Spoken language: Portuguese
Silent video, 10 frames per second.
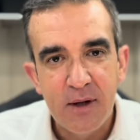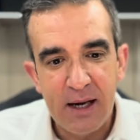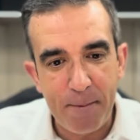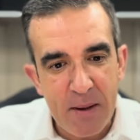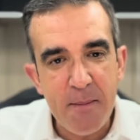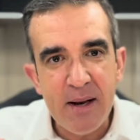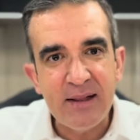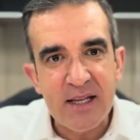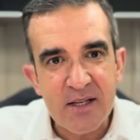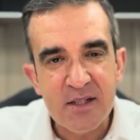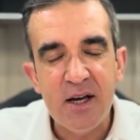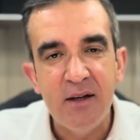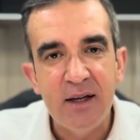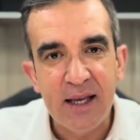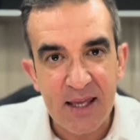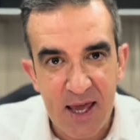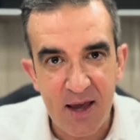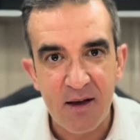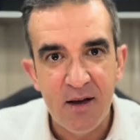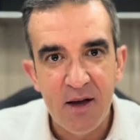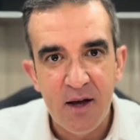A Bíblia diz que